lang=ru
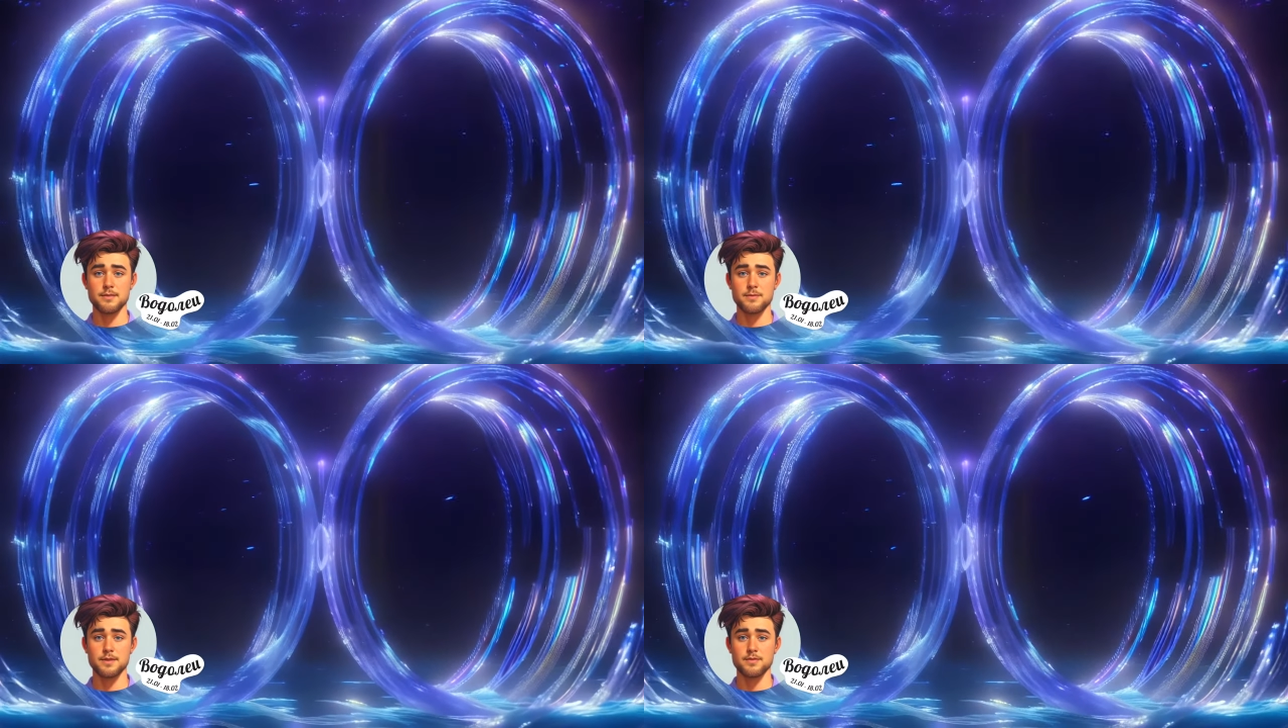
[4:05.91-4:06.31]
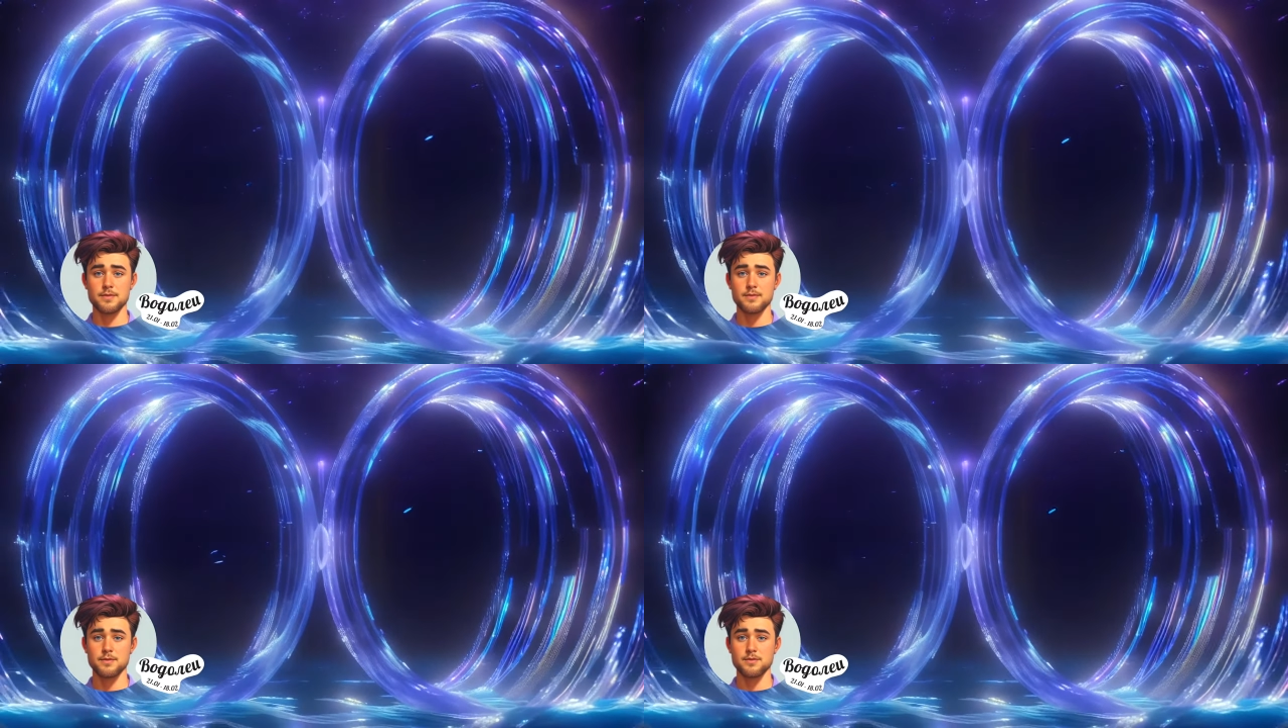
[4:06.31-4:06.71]

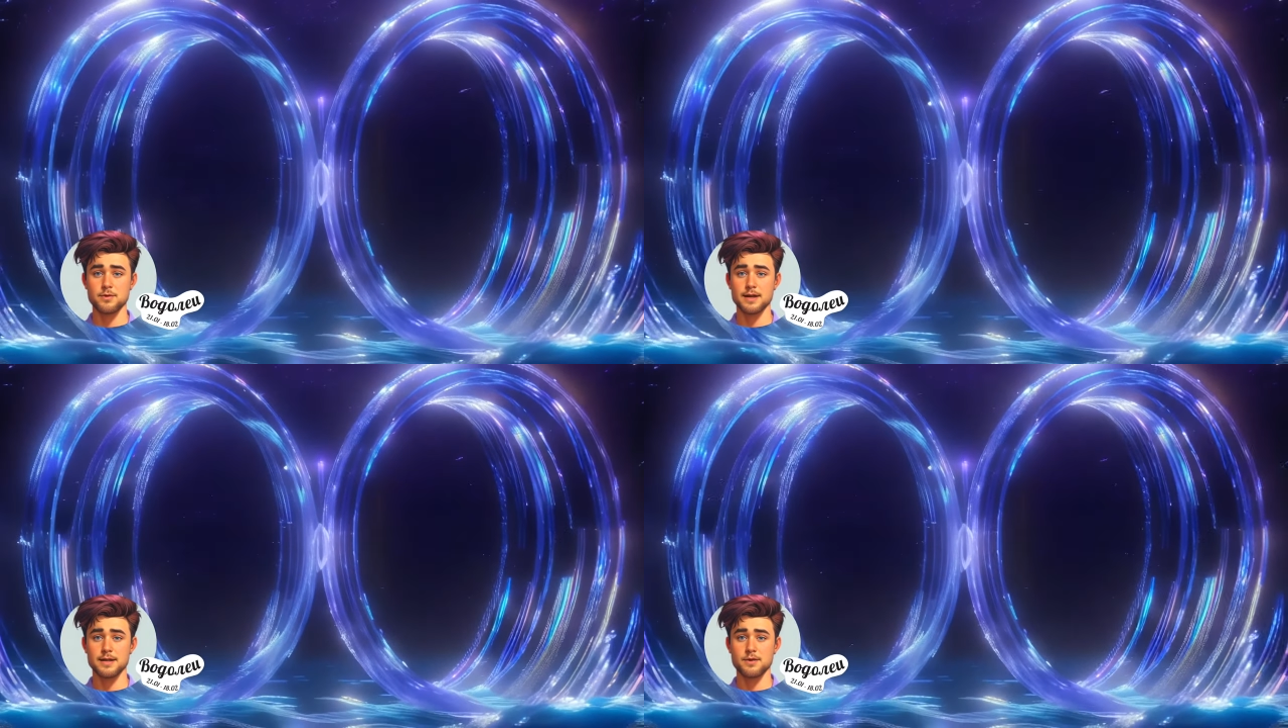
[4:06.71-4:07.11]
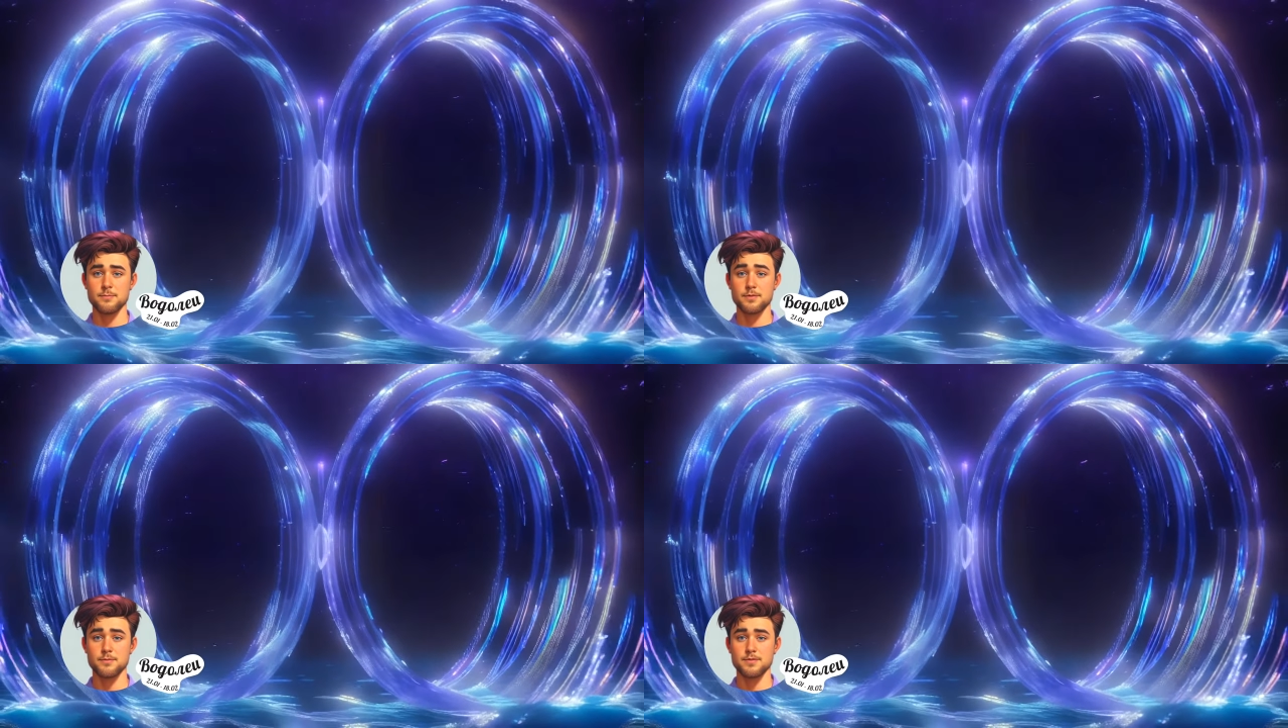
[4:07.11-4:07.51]
ваше интеллектуальное
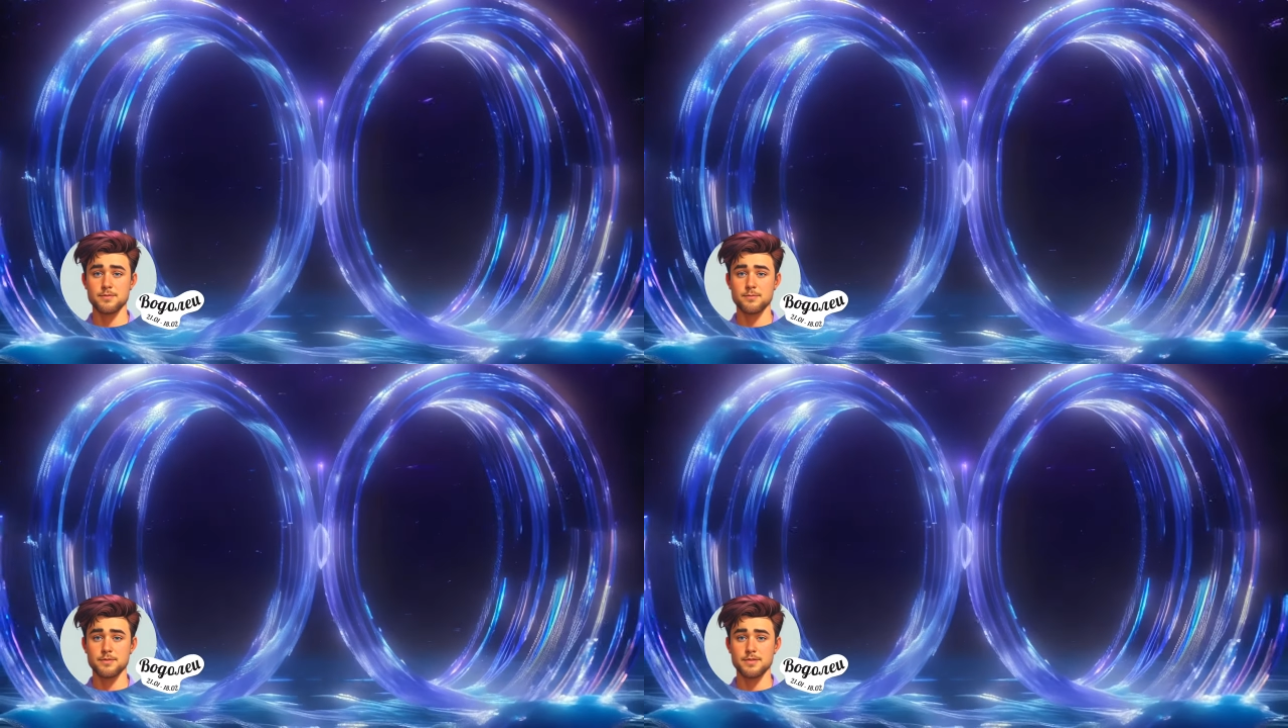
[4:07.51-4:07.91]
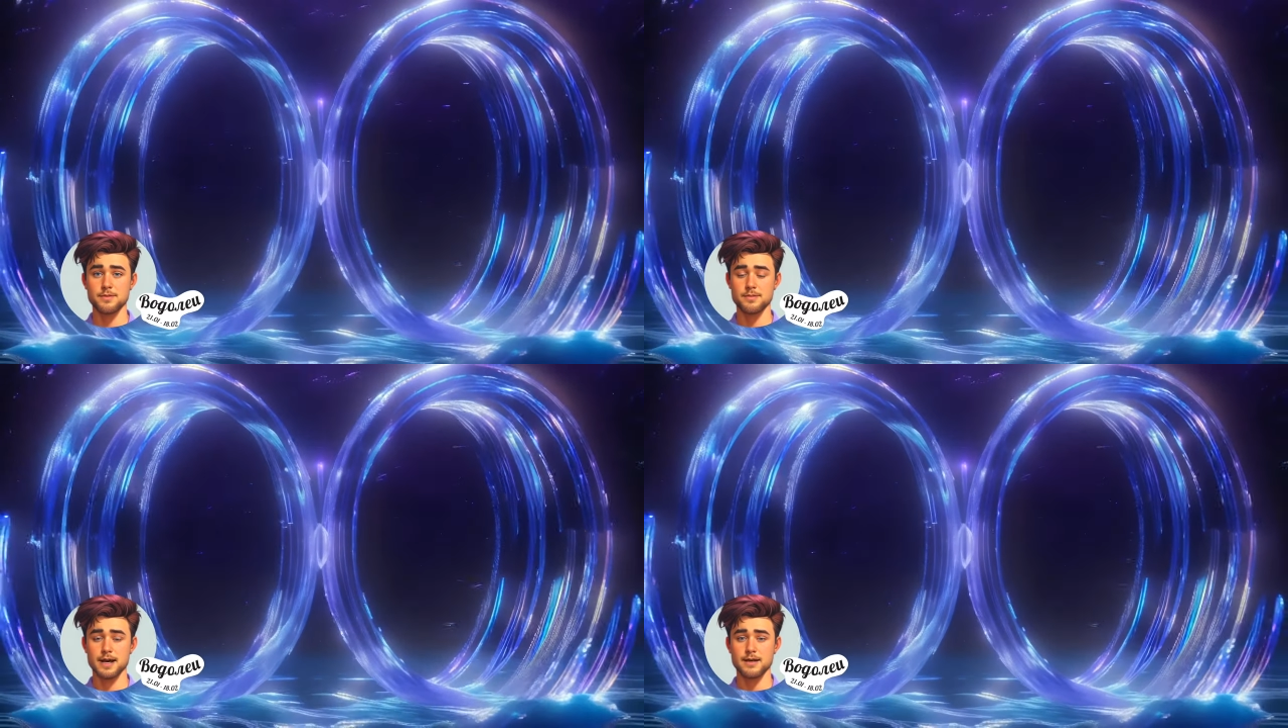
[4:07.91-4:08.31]
любопытство
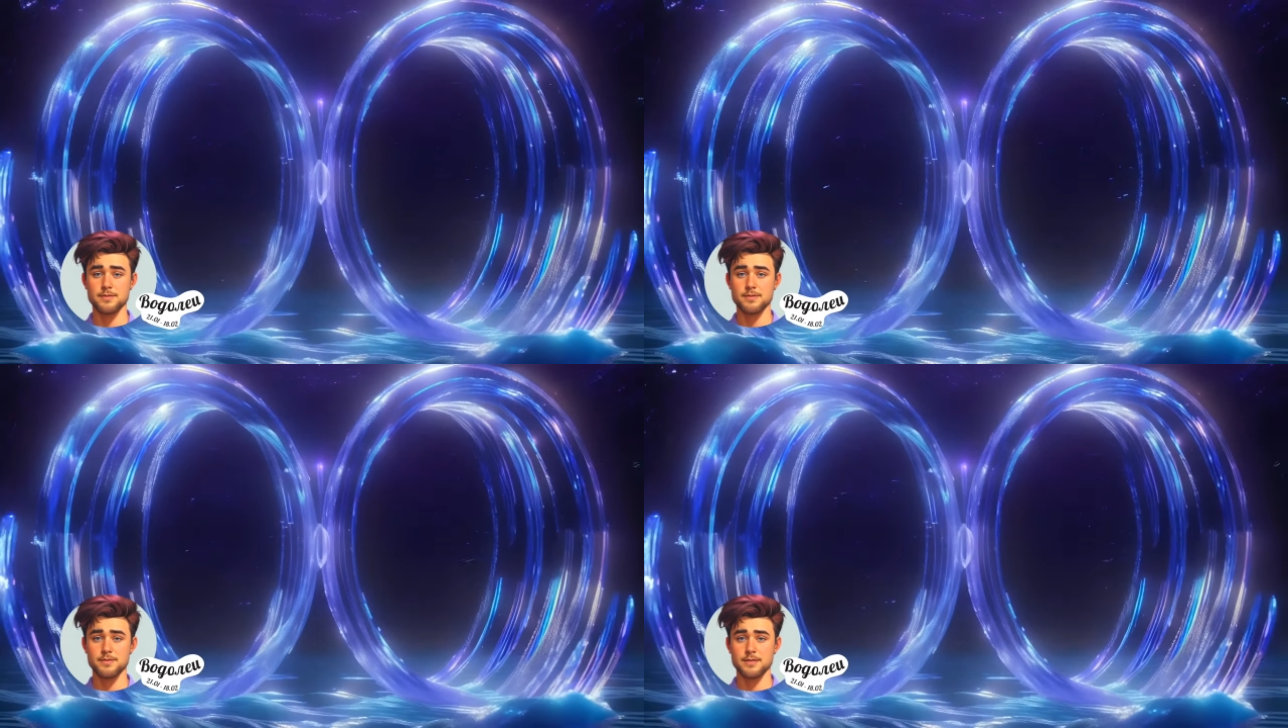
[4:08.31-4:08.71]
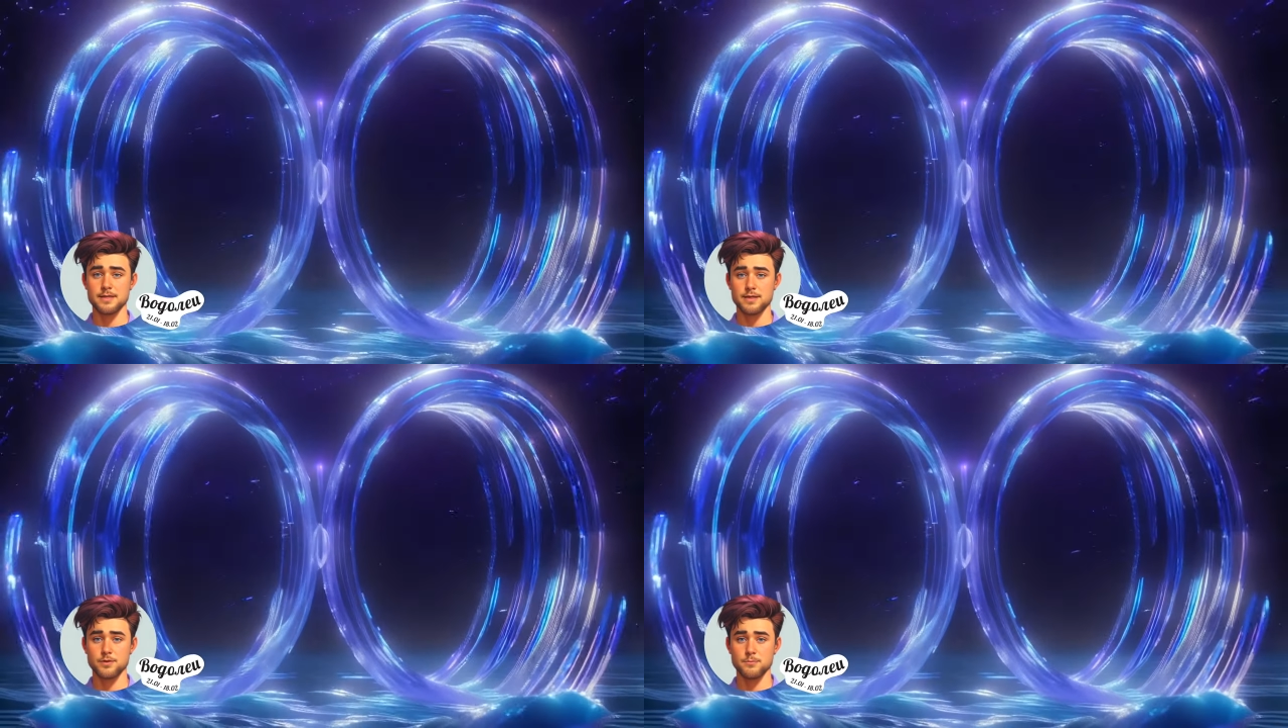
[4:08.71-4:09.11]
возрастает,
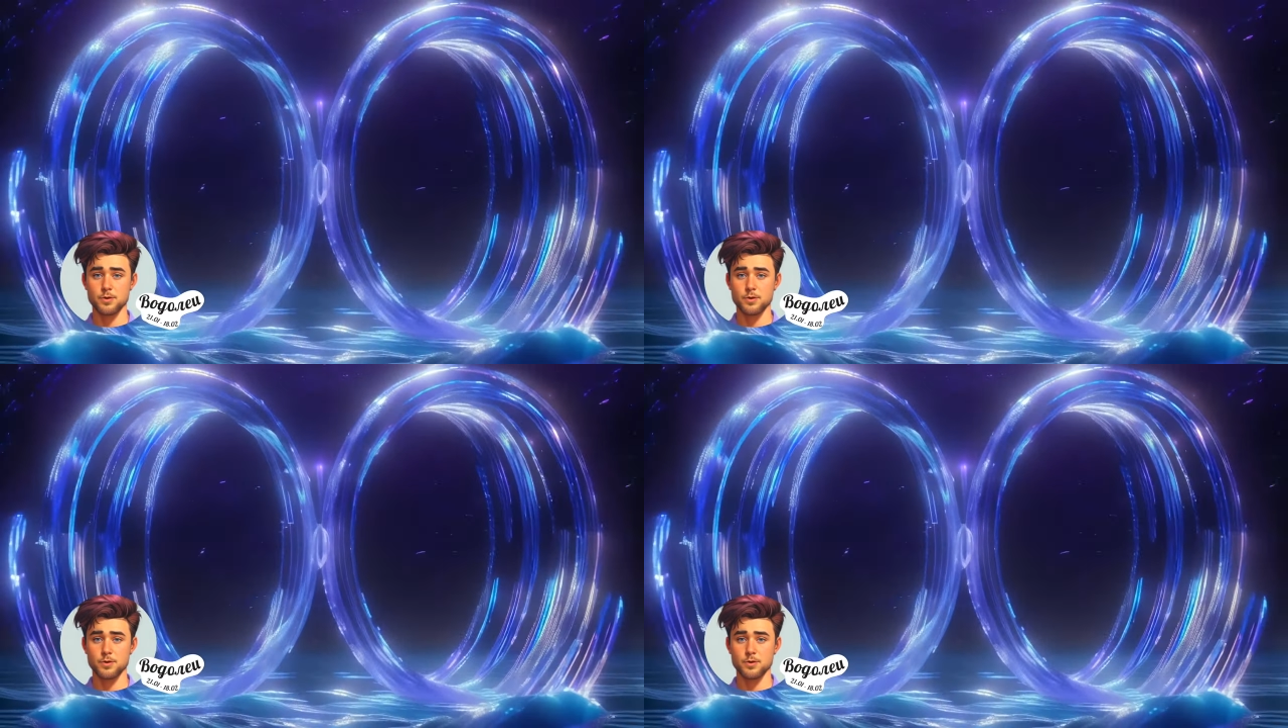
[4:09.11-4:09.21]
и вы